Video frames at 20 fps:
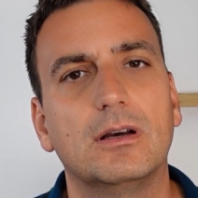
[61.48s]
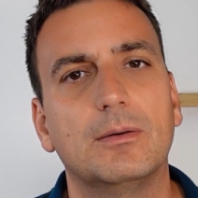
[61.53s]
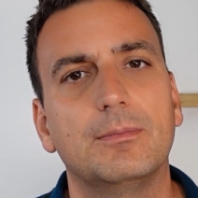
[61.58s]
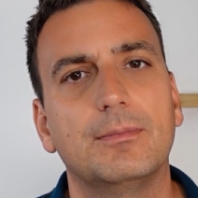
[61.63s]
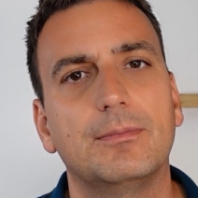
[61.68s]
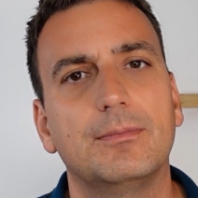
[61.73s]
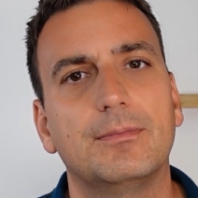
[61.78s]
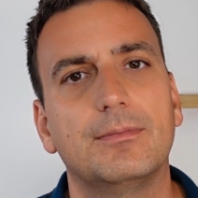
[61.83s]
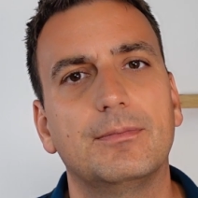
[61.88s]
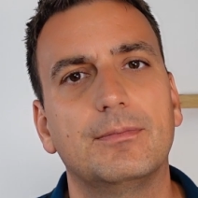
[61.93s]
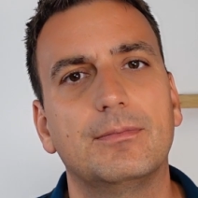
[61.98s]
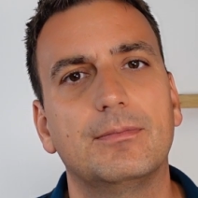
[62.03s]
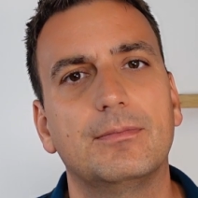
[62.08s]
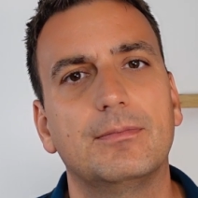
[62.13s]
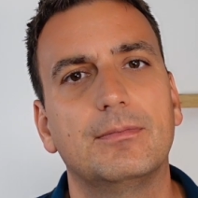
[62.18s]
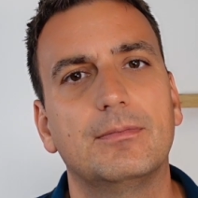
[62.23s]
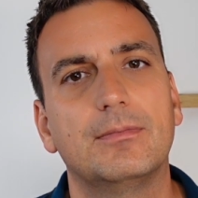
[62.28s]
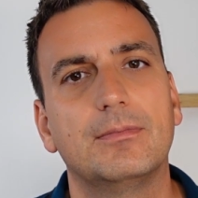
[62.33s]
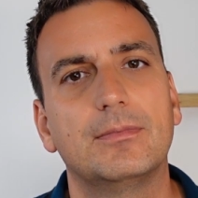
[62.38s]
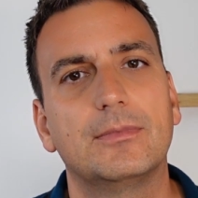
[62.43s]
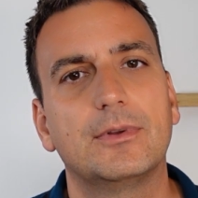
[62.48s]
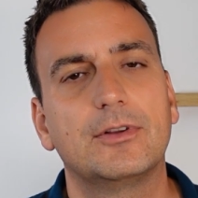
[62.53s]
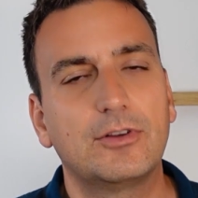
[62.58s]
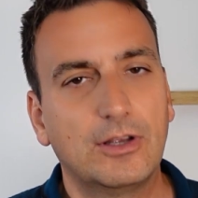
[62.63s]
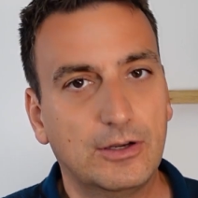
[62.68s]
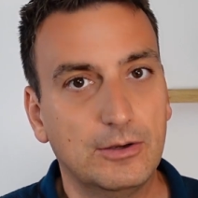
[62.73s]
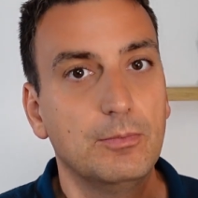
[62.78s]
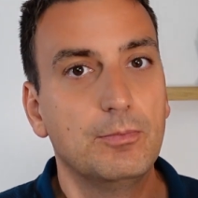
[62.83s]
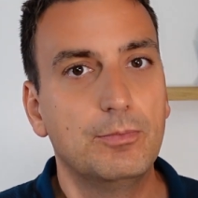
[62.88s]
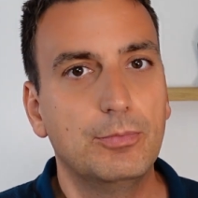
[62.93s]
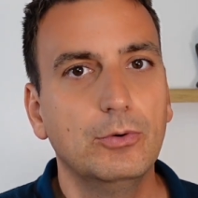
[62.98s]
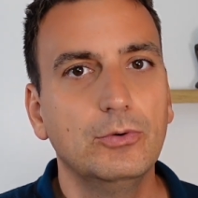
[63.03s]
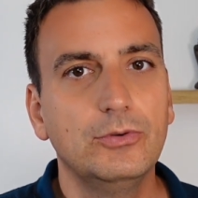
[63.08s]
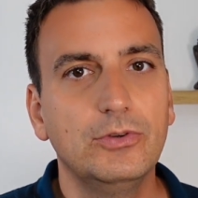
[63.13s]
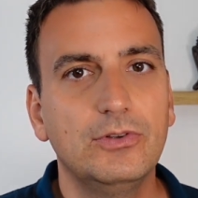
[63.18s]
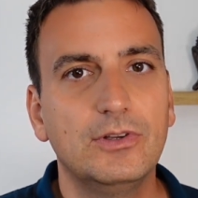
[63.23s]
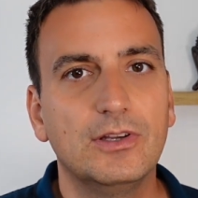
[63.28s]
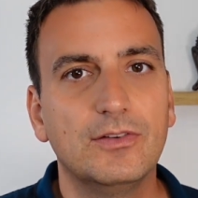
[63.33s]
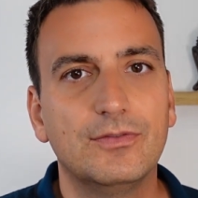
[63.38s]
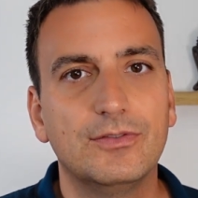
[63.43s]
haben. Das kann im
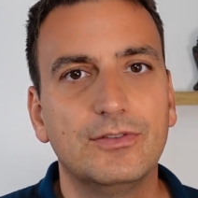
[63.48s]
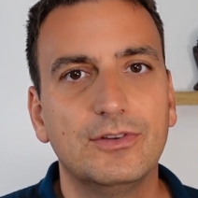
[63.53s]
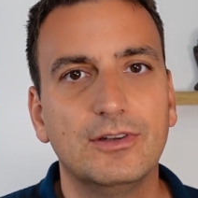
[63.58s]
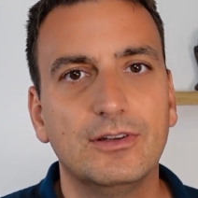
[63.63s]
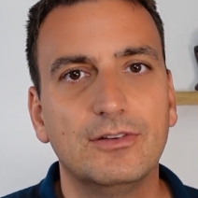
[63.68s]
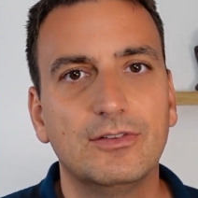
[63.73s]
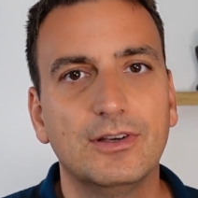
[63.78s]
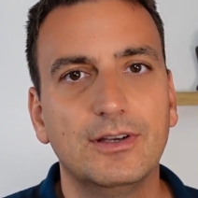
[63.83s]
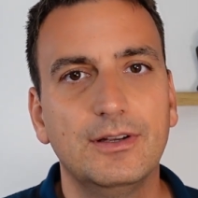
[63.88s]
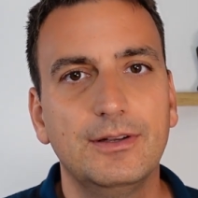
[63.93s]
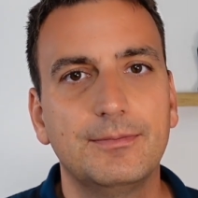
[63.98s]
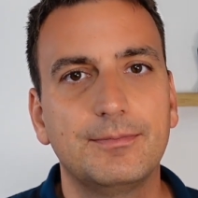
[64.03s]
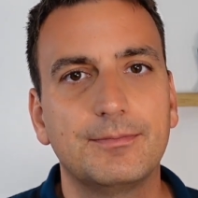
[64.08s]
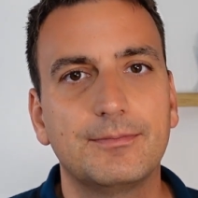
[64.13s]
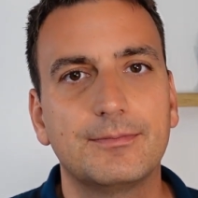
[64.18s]
positiven Sinne sein,